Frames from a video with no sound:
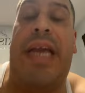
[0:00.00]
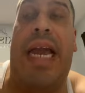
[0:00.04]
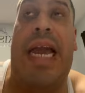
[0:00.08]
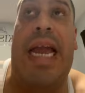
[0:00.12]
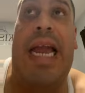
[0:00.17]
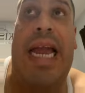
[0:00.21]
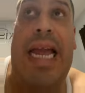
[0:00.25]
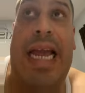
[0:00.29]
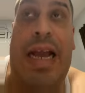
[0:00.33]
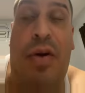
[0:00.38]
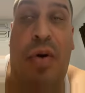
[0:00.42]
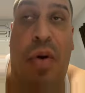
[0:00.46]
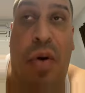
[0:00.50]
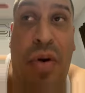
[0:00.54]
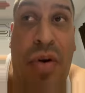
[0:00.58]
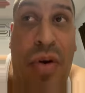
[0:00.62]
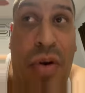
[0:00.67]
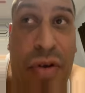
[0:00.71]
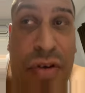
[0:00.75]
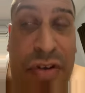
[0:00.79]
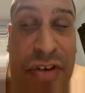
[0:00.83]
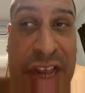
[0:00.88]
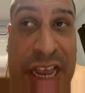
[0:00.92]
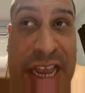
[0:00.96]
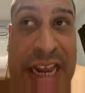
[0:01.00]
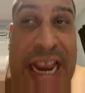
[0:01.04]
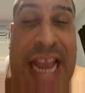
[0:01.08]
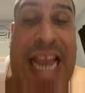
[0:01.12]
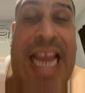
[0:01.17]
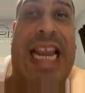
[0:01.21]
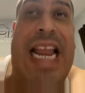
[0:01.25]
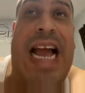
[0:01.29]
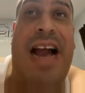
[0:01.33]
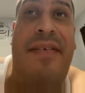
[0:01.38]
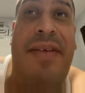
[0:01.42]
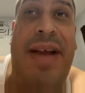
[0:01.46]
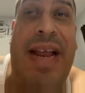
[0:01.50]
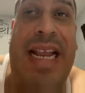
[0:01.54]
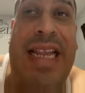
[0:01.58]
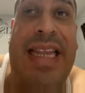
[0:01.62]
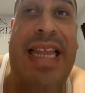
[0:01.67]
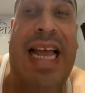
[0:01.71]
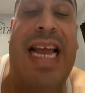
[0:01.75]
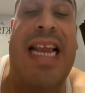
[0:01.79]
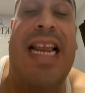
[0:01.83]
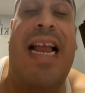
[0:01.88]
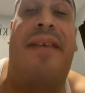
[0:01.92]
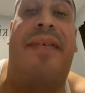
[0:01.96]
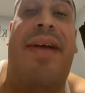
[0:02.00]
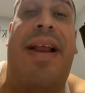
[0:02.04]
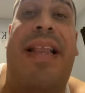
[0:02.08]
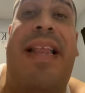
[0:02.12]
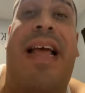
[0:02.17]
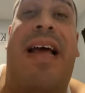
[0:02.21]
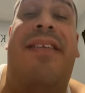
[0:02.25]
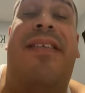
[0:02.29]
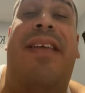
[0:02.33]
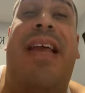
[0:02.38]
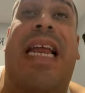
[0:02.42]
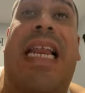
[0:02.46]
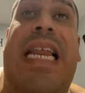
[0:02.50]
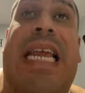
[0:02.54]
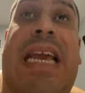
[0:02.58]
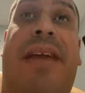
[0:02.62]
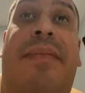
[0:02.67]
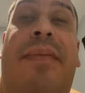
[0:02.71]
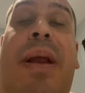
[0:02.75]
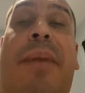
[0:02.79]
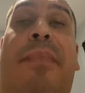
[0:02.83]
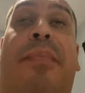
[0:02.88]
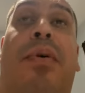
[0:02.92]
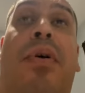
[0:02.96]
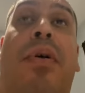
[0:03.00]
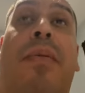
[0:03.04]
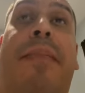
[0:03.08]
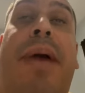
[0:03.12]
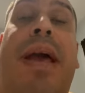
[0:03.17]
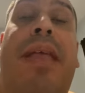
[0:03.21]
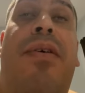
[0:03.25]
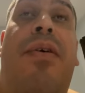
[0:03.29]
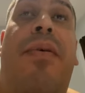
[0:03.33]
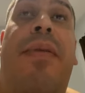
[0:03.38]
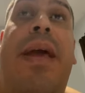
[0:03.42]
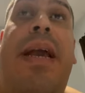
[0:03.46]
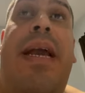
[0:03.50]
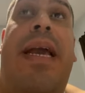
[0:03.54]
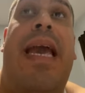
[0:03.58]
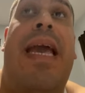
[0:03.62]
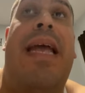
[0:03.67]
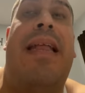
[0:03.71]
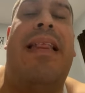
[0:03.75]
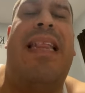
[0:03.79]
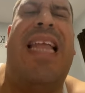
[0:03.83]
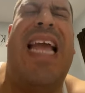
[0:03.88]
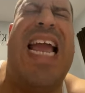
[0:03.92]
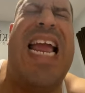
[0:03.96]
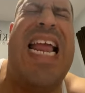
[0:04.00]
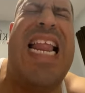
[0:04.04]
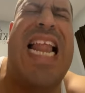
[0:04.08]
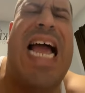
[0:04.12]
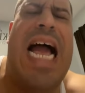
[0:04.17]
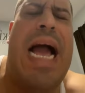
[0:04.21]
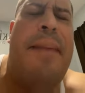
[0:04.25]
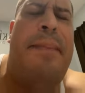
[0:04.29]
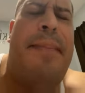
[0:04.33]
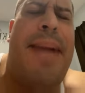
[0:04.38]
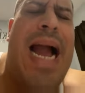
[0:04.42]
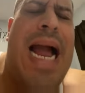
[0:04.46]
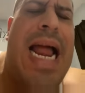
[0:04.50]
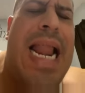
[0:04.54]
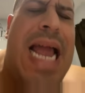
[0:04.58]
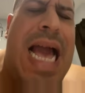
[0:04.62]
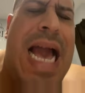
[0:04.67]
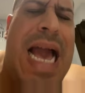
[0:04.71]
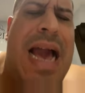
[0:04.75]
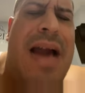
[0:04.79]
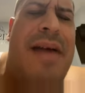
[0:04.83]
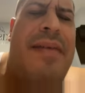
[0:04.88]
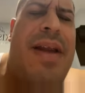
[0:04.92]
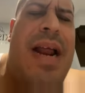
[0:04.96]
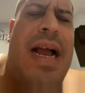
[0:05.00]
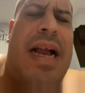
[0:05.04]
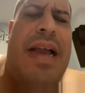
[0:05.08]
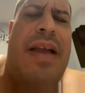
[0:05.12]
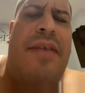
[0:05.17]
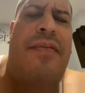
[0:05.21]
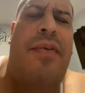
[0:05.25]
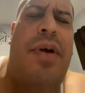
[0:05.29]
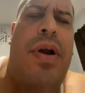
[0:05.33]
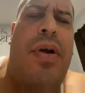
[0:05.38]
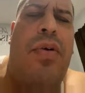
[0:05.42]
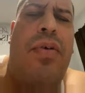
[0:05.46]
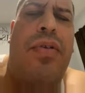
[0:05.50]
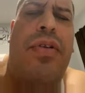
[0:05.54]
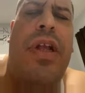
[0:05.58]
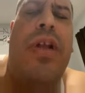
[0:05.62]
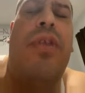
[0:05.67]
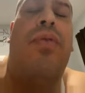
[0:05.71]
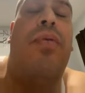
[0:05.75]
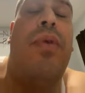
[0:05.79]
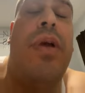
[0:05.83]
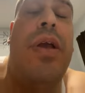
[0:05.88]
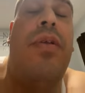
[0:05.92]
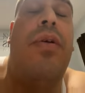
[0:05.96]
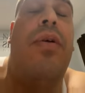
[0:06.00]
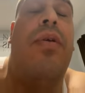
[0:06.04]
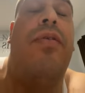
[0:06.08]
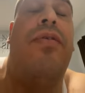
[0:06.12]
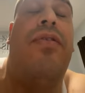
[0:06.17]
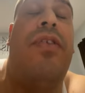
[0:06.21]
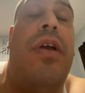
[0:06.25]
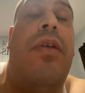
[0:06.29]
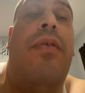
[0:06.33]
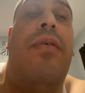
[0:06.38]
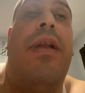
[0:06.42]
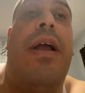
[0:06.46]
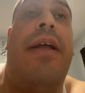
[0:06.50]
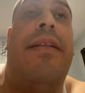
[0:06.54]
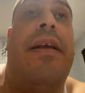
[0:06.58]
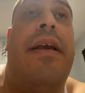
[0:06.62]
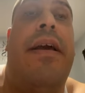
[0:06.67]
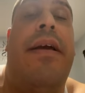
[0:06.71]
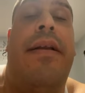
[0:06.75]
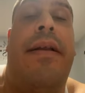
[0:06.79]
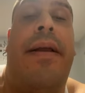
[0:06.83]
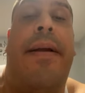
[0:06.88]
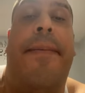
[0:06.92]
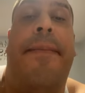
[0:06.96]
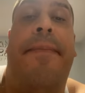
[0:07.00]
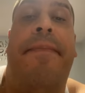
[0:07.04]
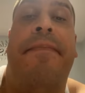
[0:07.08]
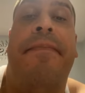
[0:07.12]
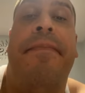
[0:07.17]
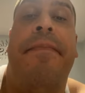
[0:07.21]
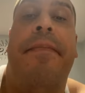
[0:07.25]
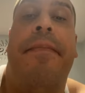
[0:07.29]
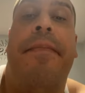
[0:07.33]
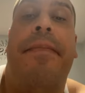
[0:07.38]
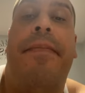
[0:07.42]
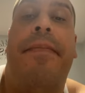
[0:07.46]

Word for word: porque conoceréis la verdad y la verdad se libre por medio de que de la palabra que fue constituido los cielos y la tierra.